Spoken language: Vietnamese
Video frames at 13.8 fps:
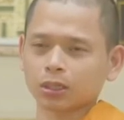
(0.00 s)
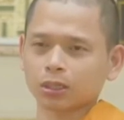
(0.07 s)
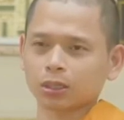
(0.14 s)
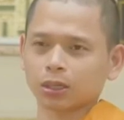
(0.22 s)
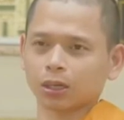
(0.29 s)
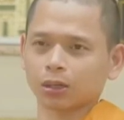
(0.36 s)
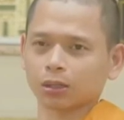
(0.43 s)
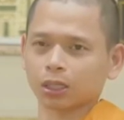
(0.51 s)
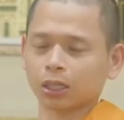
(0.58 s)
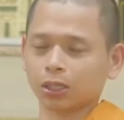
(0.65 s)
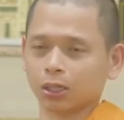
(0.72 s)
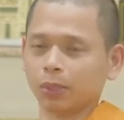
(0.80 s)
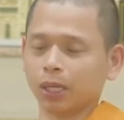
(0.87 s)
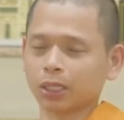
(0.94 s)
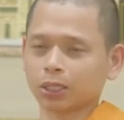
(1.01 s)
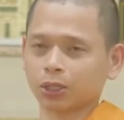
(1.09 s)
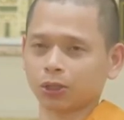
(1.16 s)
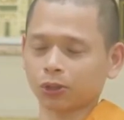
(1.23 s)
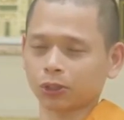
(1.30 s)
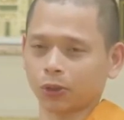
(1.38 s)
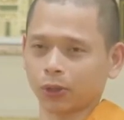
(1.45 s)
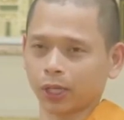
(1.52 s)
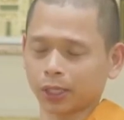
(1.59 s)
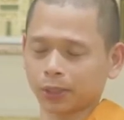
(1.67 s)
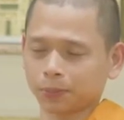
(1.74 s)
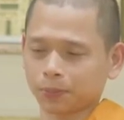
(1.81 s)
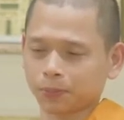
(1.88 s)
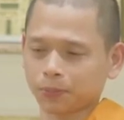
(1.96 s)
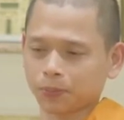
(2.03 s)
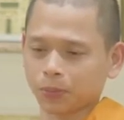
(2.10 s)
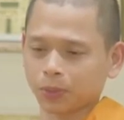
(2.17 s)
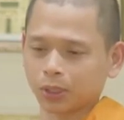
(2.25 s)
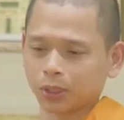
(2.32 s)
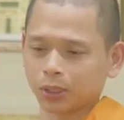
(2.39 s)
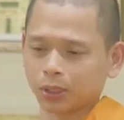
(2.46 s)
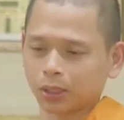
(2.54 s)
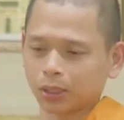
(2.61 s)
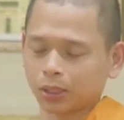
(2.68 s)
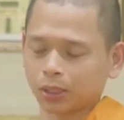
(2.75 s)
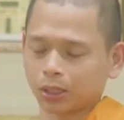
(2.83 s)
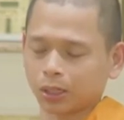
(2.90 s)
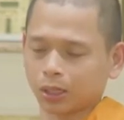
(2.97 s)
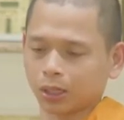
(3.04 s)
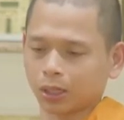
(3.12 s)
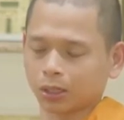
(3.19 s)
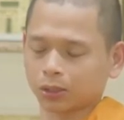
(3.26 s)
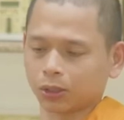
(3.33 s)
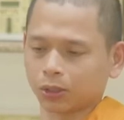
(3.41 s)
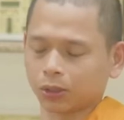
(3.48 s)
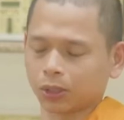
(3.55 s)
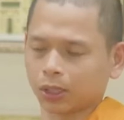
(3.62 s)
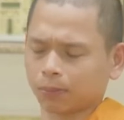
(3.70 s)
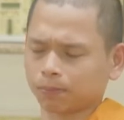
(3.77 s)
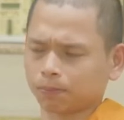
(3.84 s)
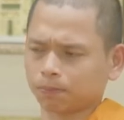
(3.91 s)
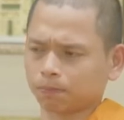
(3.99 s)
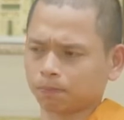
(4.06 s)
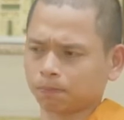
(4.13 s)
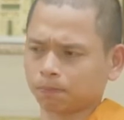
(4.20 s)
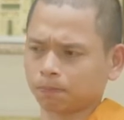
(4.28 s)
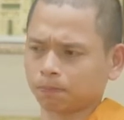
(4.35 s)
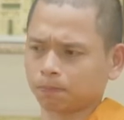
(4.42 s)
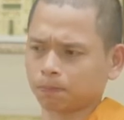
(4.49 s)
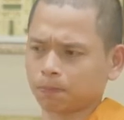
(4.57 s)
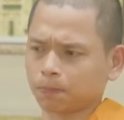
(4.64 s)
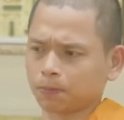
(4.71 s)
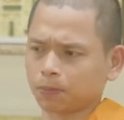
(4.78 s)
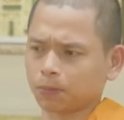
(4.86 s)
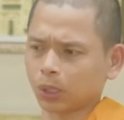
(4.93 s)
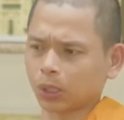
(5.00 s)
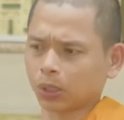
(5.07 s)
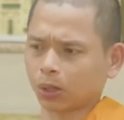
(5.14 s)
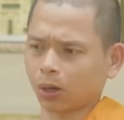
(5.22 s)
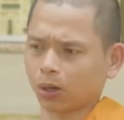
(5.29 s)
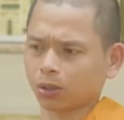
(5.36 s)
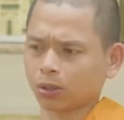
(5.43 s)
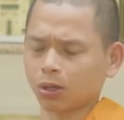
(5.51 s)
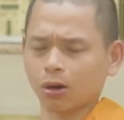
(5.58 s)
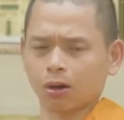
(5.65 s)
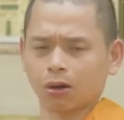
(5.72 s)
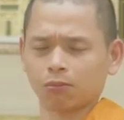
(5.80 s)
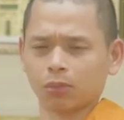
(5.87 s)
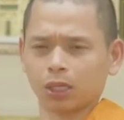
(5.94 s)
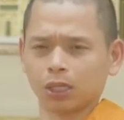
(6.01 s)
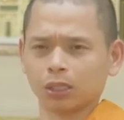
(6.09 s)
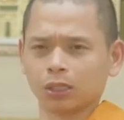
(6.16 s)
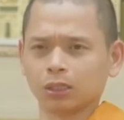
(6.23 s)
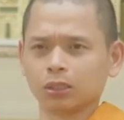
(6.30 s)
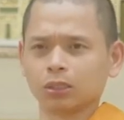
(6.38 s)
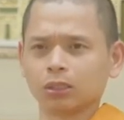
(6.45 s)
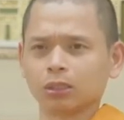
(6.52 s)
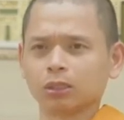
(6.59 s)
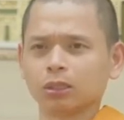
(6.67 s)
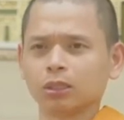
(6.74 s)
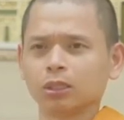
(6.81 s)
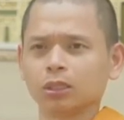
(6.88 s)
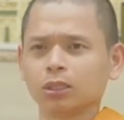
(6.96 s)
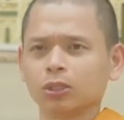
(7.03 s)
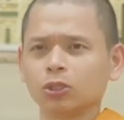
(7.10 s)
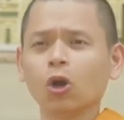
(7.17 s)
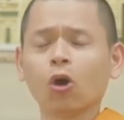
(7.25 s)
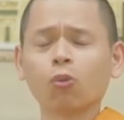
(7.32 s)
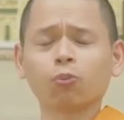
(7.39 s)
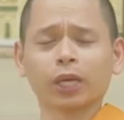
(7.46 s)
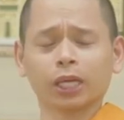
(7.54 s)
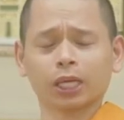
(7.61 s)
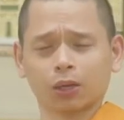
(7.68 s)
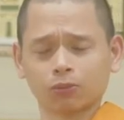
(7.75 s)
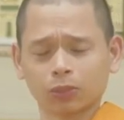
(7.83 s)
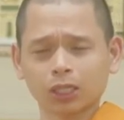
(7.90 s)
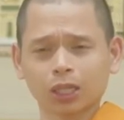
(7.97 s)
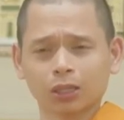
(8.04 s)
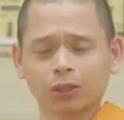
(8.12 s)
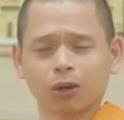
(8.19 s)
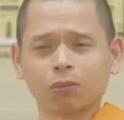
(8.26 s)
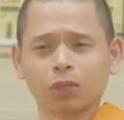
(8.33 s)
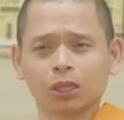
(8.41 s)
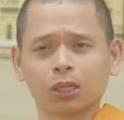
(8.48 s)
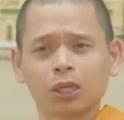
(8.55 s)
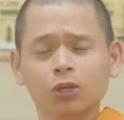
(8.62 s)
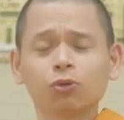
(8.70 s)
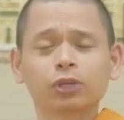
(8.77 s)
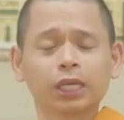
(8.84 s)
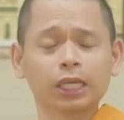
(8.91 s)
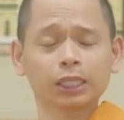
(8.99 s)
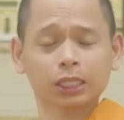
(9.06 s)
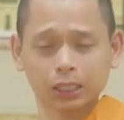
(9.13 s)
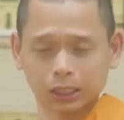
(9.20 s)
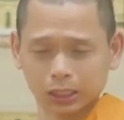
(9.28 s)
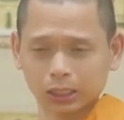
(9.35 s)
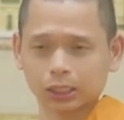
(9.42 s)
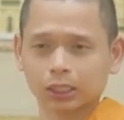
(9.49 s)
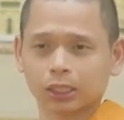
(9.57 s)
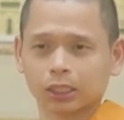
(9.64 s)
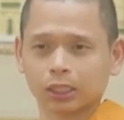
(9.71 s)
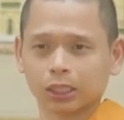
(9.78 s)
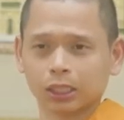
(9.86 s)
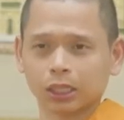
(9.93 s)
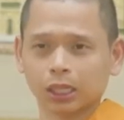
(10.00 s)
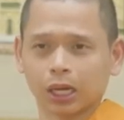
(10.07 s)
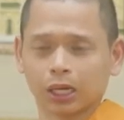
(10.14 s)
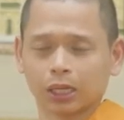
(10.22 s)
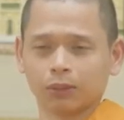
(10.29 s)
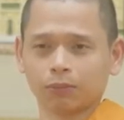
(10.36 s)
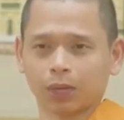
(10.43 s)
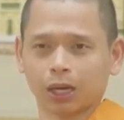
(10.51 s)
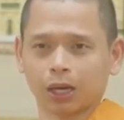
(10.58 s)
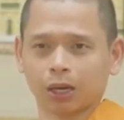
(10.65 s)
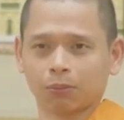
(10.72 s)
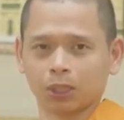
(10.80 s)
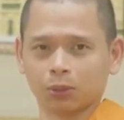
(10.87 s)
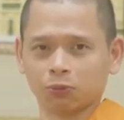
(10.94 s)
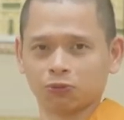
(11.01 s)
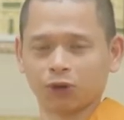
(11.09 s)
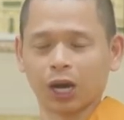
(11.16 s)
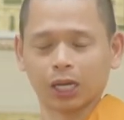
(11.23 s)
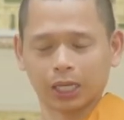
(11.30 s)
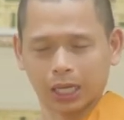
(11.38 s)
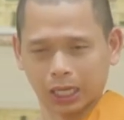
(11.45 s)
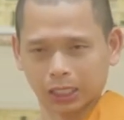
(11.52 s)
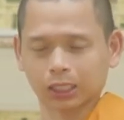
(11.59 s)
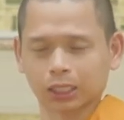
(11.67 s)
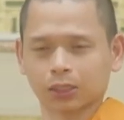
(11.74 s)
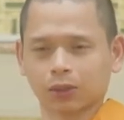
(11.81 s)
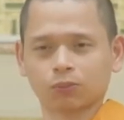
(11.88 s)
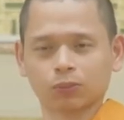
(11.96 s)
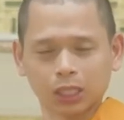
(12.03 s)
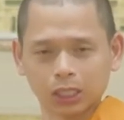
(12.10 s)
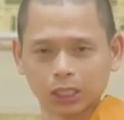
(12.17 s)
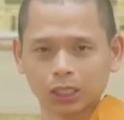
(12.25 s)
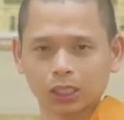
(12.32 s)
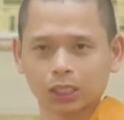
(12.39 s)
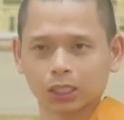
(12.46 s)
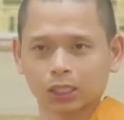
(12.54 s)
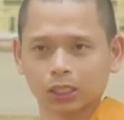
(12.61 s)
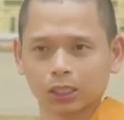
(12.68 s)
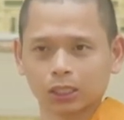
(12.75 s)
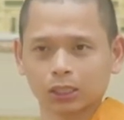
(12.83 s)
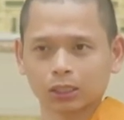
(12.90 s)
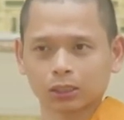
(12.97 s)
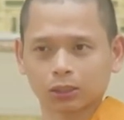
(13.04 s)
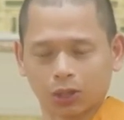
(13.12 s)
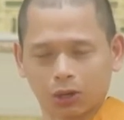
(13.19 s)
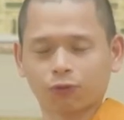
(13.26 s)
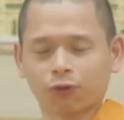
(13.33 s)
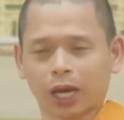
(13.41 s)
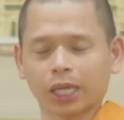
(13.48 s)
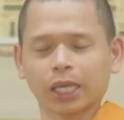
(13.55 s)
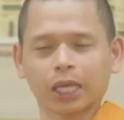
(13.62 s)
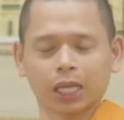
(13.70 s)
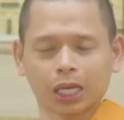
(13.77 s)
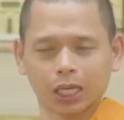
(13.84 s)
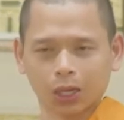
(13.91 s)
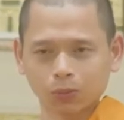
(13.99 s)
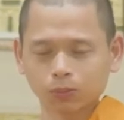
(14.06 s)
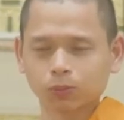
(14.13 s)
à, cái lười biếng là sư nói rồi ha à, rồi um, có do mình dốt hay không tức là do mình thiếu kiến thức để mà mình vận hành công ty có phải hay là không